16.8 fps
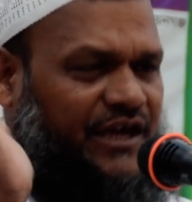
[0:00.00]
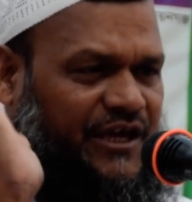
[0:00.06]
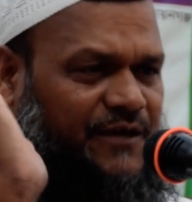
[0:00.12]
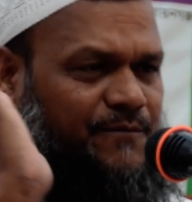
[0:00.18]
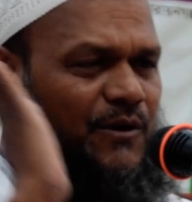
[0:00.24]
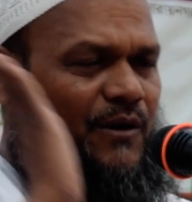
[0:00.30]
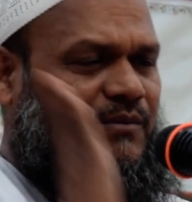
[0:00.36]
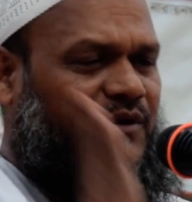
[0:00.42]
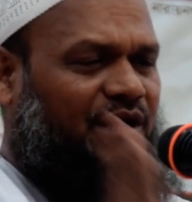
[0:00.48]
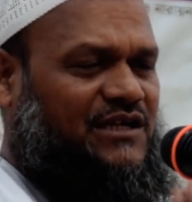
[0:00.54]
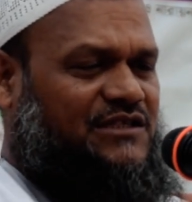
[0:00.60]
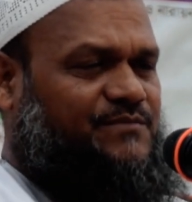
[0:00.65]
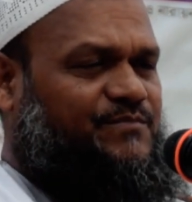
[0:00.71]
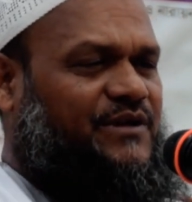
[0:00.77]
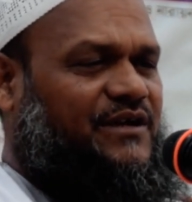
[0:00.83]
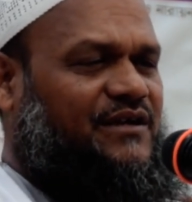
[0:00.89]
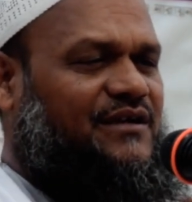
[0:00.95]
এইভাবে
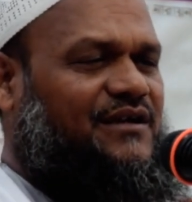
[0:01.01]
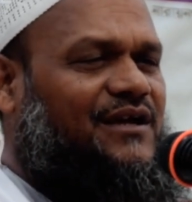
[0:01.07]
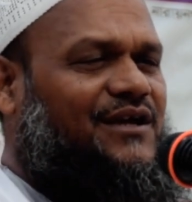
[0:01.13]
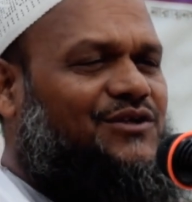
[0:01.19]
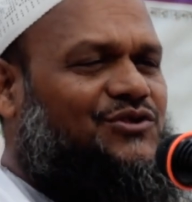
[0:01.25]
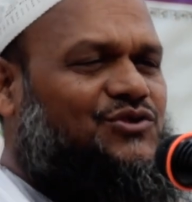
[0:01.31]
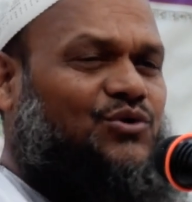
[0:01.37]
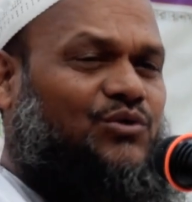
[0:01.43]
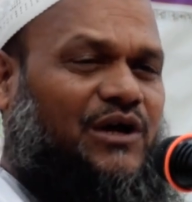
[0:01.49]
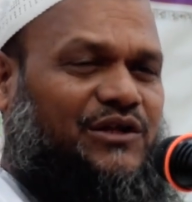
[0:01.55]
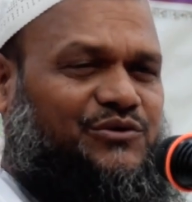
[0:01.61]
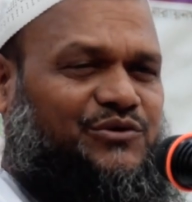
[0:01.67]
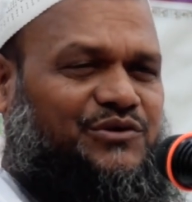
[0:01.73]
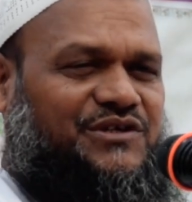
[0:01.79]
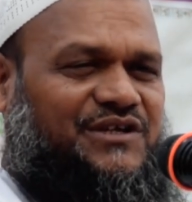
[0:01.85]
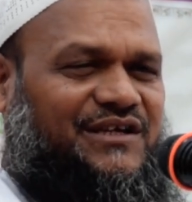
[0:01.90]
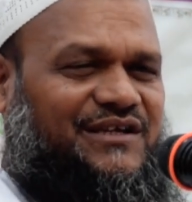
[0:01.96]
আসবে সুরা
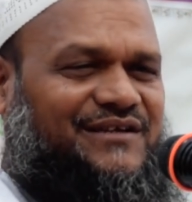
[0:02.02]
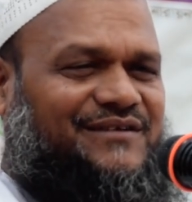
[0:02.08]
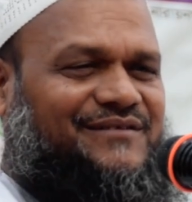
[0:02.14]
দুইটি